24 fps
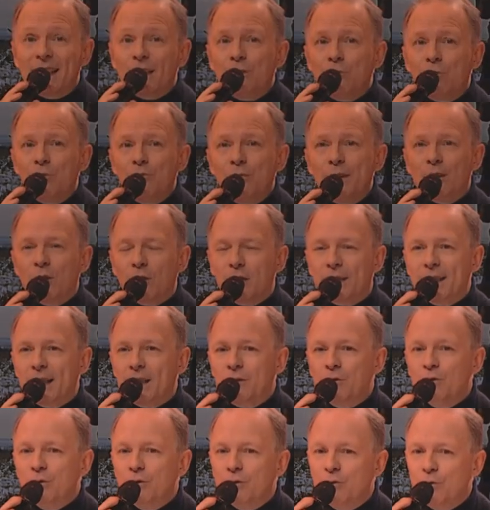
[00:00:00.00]
retrouver dans le
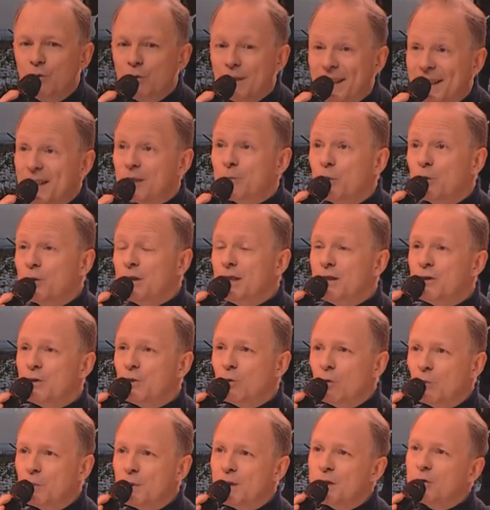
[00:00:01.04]
cadre d'une
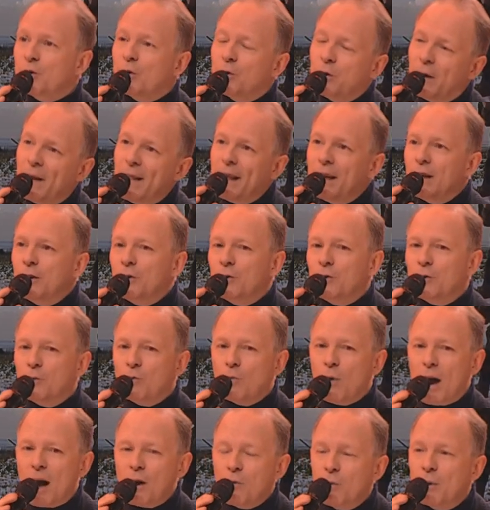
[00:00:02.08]
exposition, puisque le
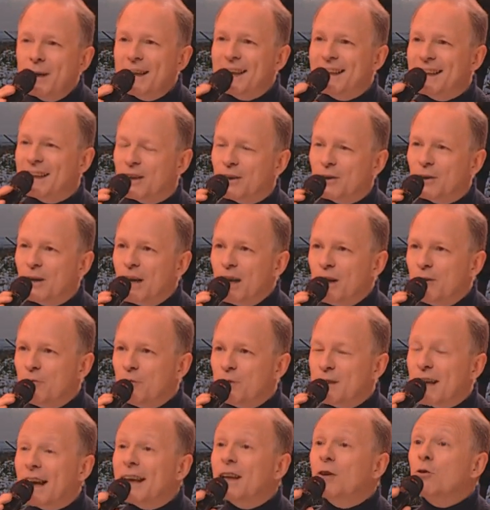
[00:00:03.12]
Warwick euh,
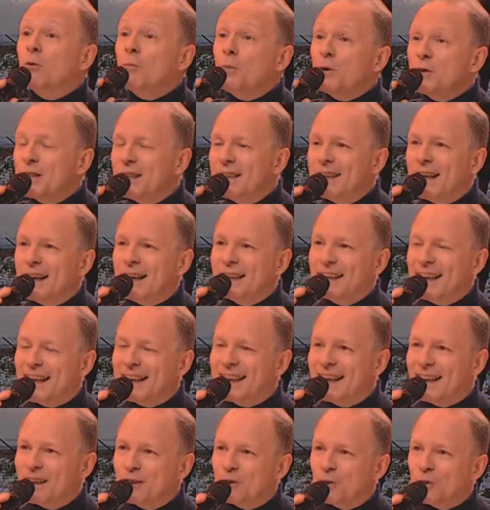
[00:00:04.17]
vous a récompensé il y a,
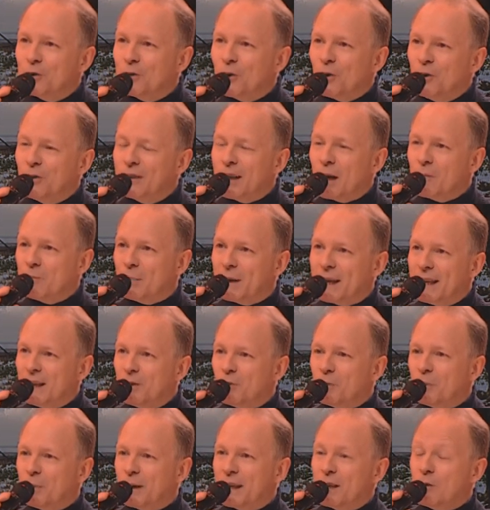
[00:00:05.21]
quelque quelques temps d'un prix,
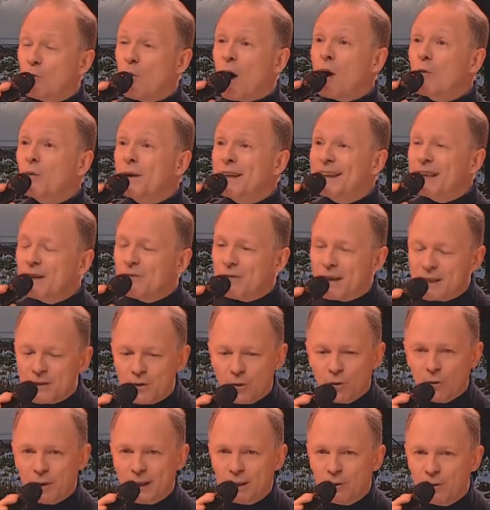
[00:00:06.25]
le prix Warwick
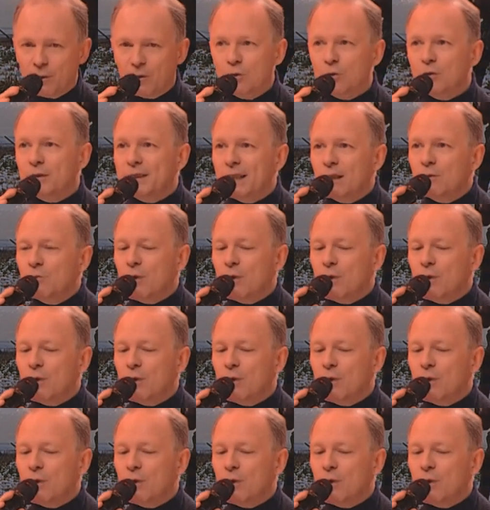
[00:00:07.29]
Évasion, et donc l'hôtel